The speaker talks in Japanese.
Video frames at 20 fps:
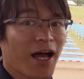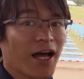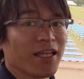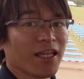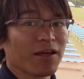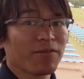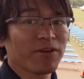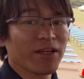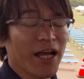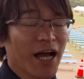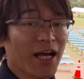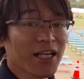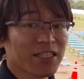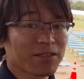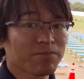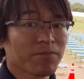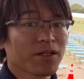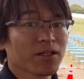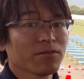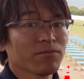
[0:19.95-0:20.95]
花火が
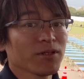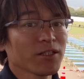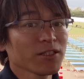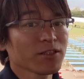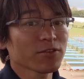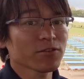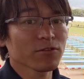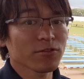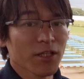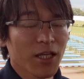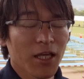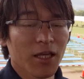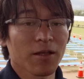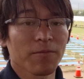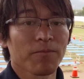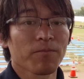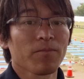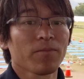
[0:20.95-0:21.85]
始まりますので